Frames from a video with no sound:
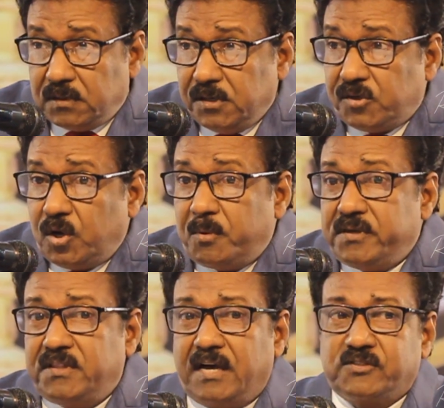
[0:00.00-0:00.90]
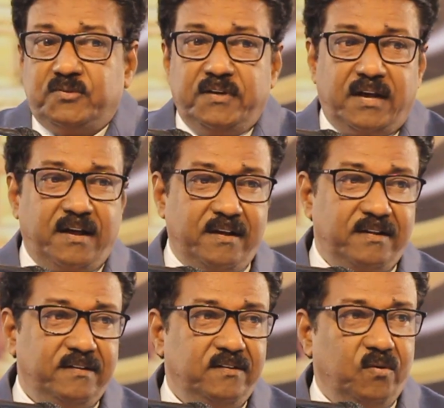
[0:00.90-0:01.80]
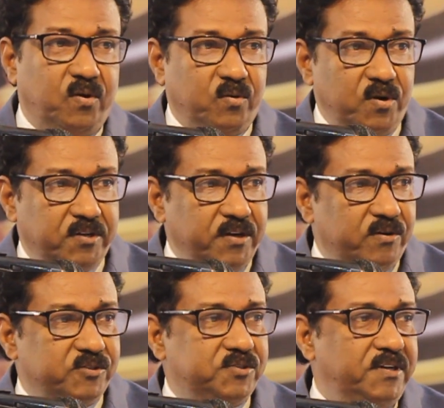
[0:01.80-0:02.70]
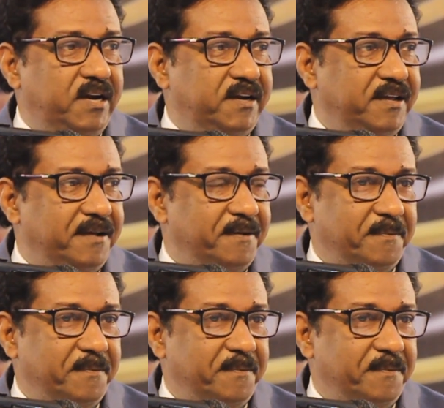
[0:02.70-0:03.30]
ఇంట్లో పోయి దాచుకుంటా ఒకడు కొట్టడానికి వస్తుండంటే